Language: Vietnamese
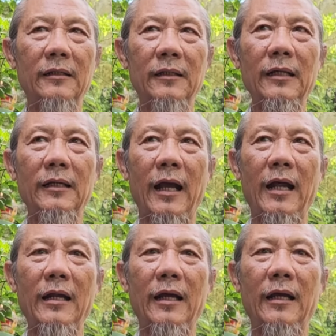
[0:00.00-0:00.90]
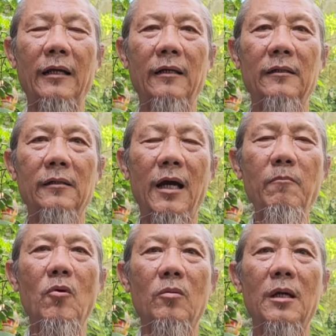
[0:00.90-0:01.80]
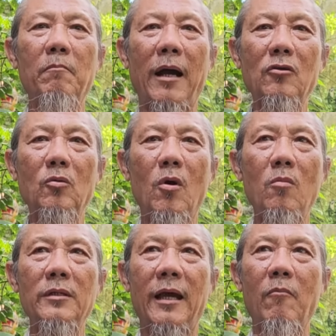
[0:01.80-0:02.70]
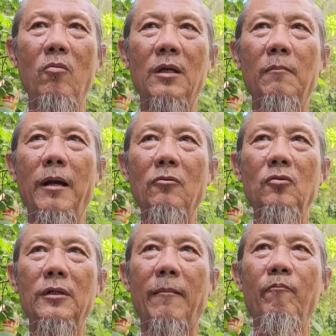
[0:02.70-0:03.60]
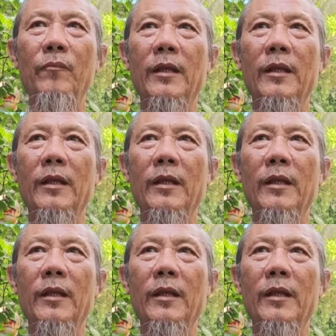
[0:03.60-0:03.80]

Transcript: tất cả là hết một cơn bão số 4 và một cơn bão số 5.